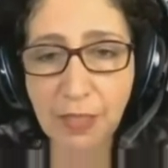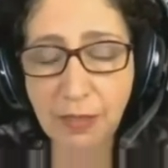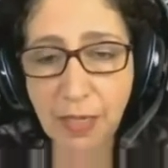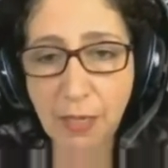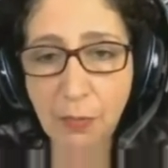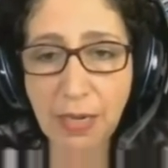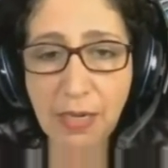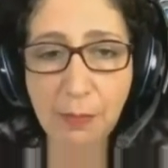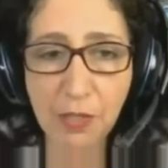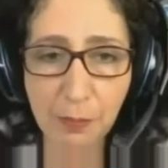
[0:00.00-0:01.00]
você tem aí uma
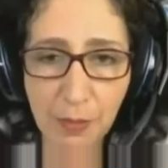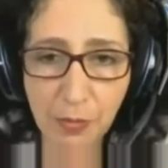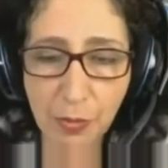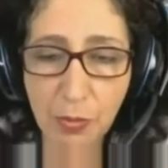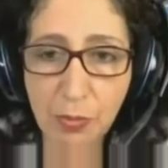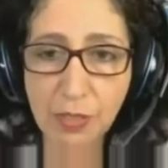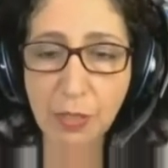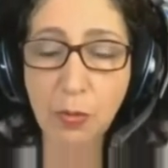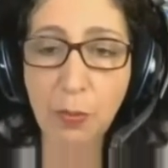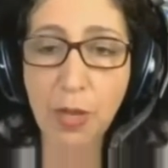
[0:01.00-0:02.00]
gama de pessoas
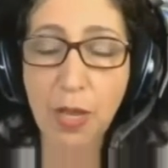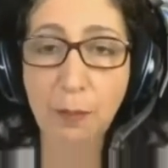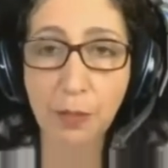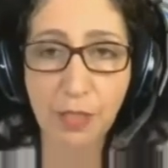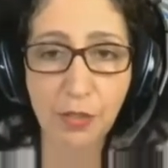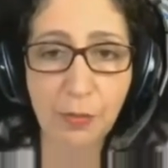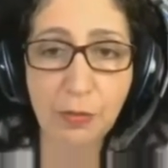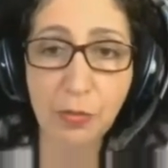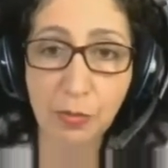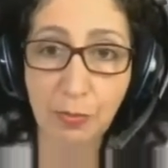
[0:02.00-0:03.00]
que, com
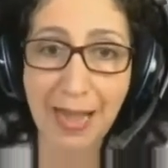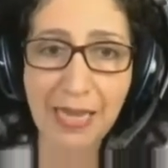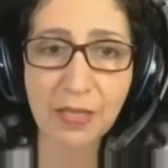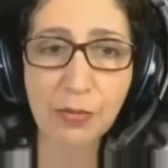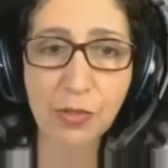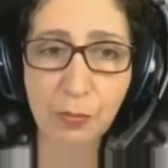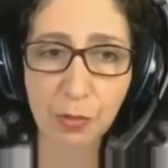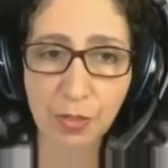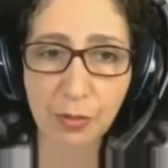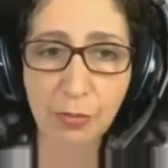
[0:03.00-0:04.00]
procedimentos básicos de
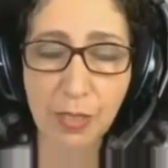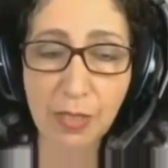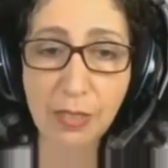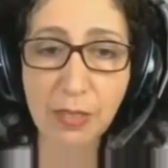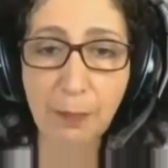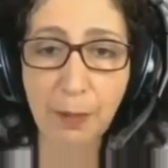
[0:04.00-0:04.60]
biossegurança,